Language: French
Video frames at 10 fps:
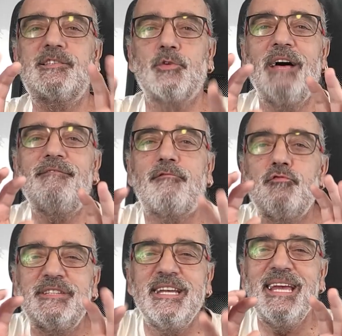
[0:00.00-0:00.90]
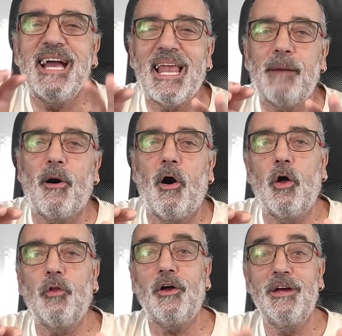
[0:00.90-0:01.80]
et cela va vous aider à la
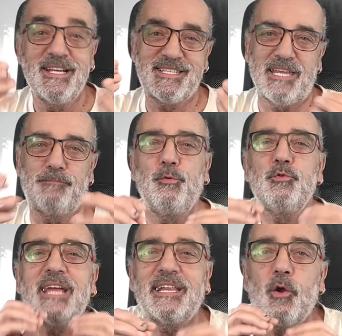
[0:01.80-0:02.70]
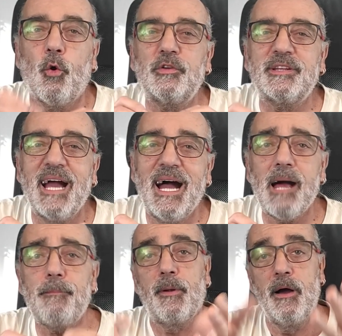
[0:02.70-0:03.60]
prendre, cette putain de grosse
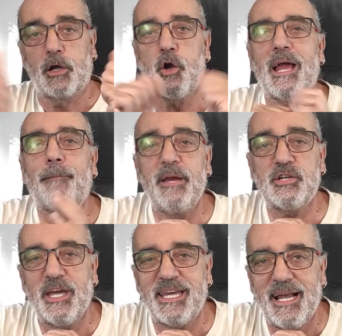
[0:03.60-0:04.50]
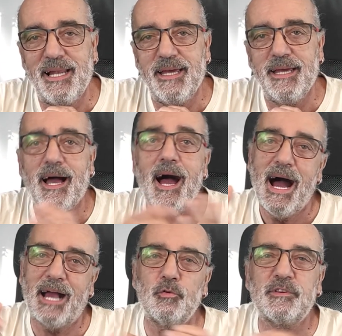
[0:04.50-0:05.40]
carpe, quand la pêche est galère
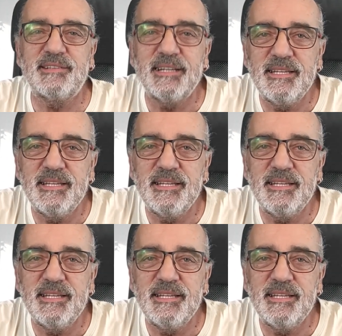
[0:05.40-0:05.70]
à cause des